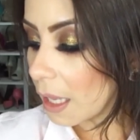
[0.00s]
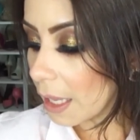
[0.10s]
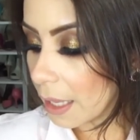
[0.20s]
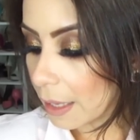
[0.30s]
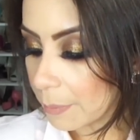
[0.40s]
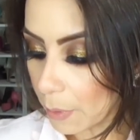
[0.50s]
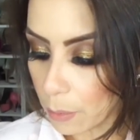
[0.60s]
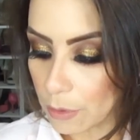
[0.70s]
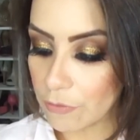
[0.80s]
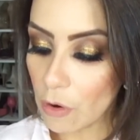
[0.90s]
É,
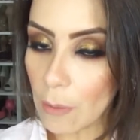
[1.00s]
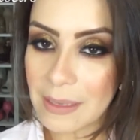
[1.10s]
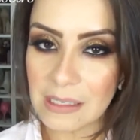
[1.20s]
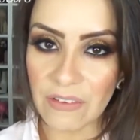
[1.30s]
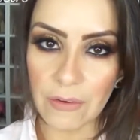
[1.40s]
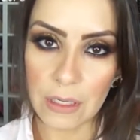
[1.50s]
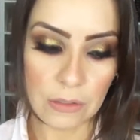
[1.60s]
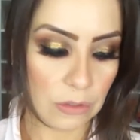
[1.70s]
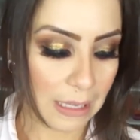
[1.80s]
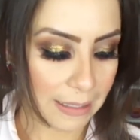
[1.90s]
bom, eu vou começar
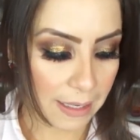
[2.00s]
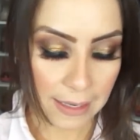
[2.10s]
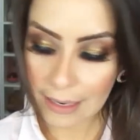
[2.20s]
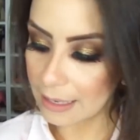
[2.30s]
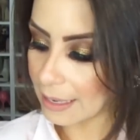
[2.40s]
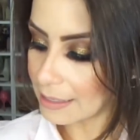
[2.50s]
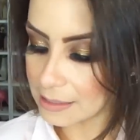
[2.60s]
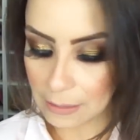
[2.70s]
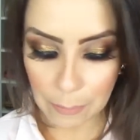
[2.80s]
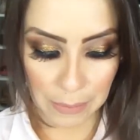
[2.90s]
falando da linha
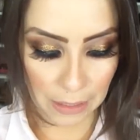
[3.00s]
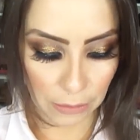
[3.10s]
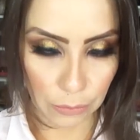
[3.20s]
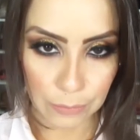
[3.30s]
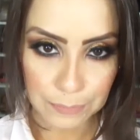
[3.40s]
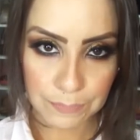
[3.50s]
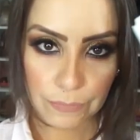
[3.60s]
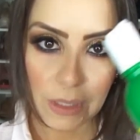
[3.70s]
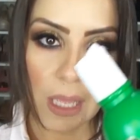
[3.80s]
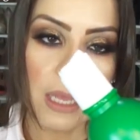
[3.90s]
Cresce Pelo
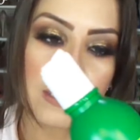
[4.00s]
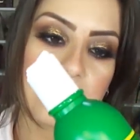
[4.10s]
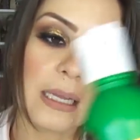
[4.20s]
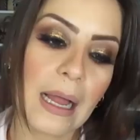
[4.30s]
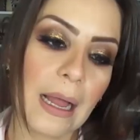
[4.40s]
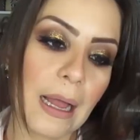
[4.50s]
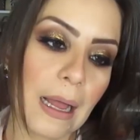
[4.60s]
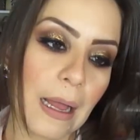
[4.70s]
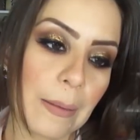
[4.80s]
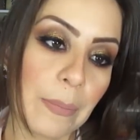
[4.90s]

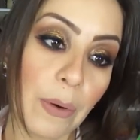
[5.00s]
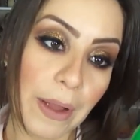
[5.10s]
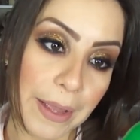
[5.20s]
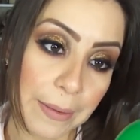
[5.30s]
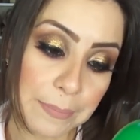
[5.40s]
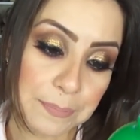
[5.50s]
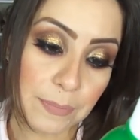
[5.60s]
da Boé.